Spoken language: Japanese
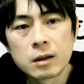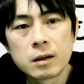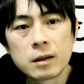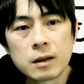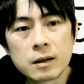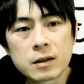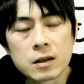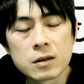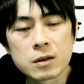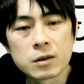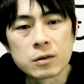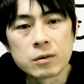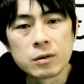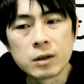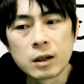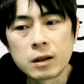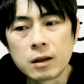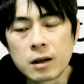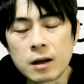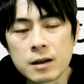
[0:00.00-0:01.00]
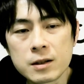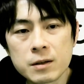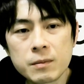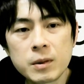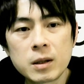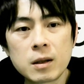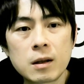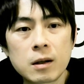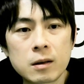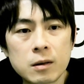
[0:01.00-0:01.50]
優しい国って初め
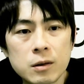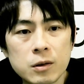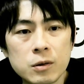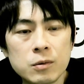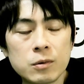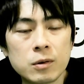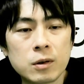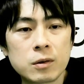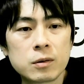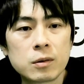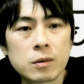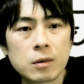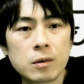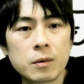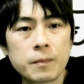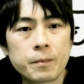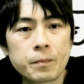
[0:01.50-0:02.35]
てだって言うんですよ。